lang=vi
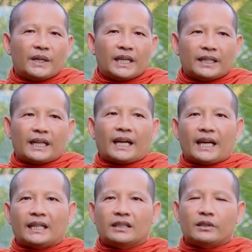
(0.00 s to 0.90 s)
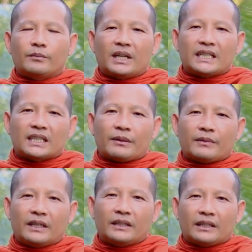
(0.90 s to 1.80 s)
về năng ai cùng bảy
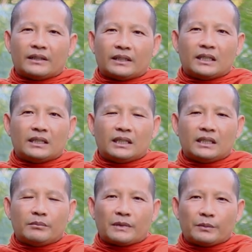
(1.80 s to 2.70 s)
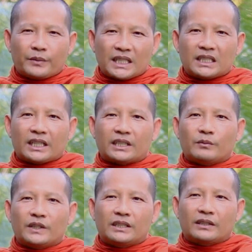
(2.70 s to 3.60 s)
trăm ơi nè là tây kia màu quanh chặt
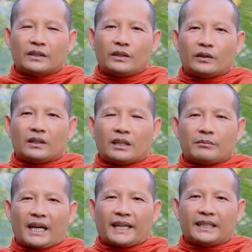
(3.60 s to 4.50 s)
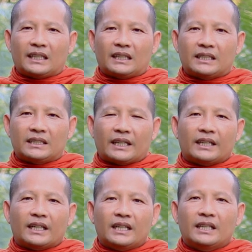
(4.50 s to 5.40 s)
cho môi dương là hốt ọt mà này chẳng
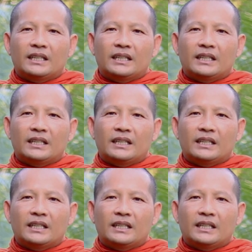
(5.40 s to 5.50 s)
á nè